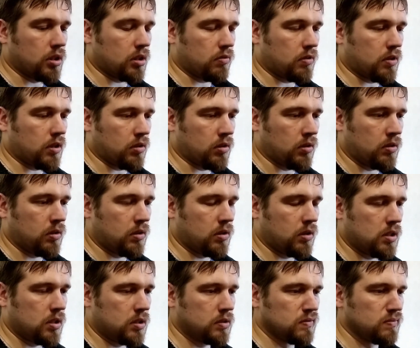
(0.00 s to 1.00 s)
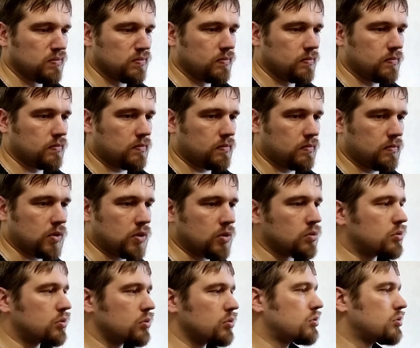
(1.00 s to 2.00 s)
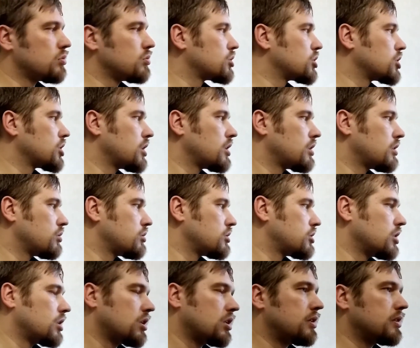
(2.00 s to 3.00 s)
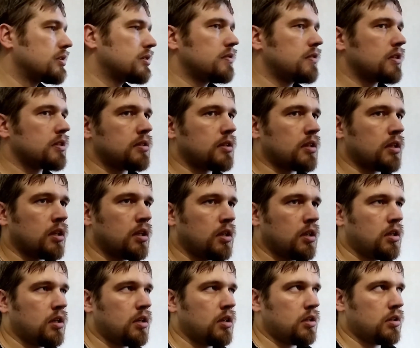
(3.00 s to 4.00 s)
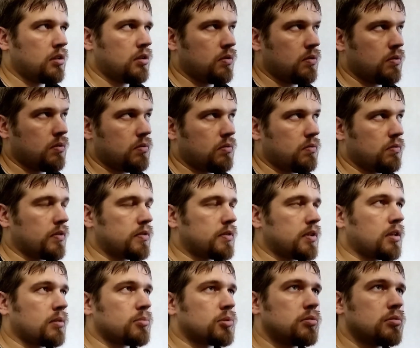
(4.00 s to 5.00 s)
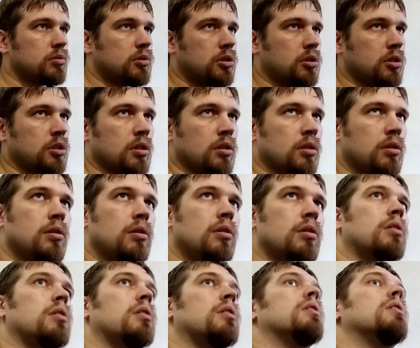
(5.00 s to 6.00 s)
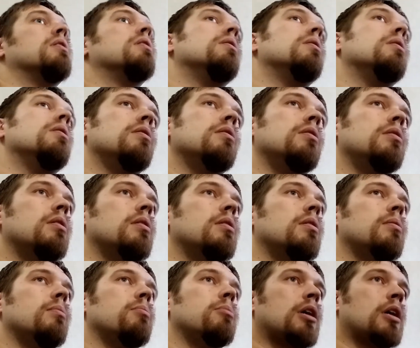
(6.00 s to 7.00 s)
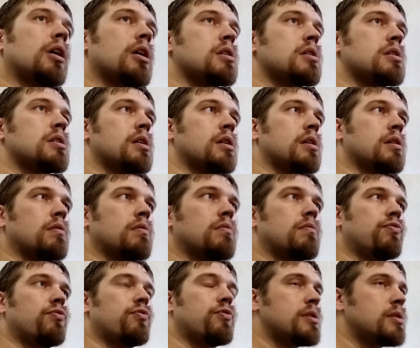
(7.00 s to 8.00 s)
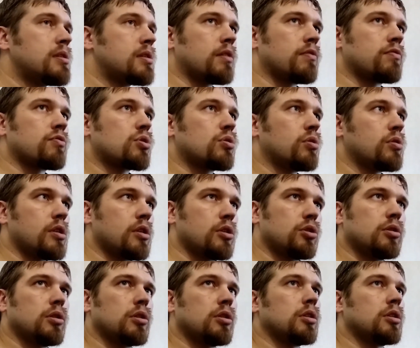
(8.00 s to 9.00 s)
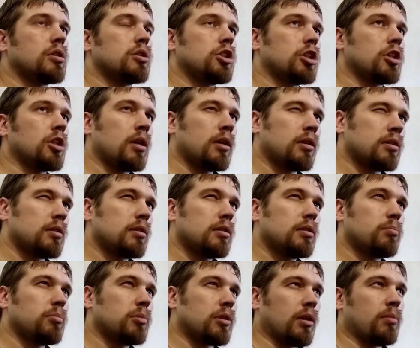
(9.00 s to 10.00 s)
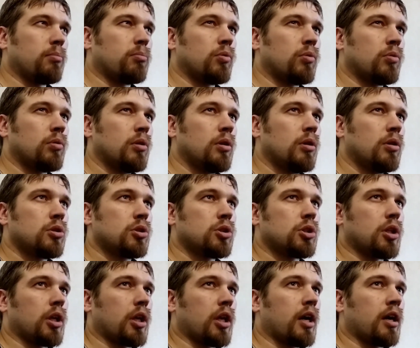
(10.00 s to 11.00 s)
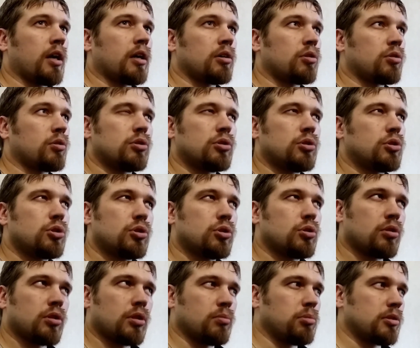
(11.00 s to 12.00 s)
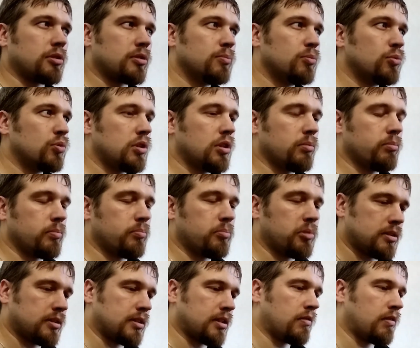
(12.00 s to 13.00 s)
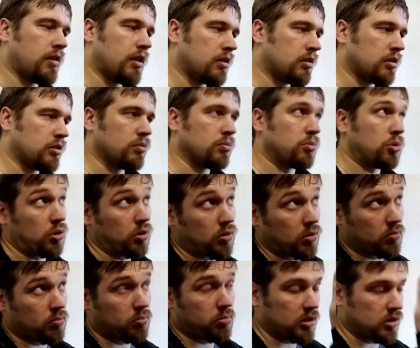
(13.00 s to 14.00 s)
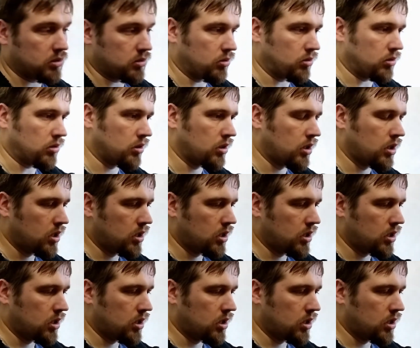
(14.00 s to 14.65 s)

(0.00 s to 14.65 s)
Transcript: интервал? Ну, тут уже точно неизвестно. Но, во всяком случае, мне кажется, физика в школе еще не началась, потому что я хоть что-то бы смутно бы представлял о том, что происходит.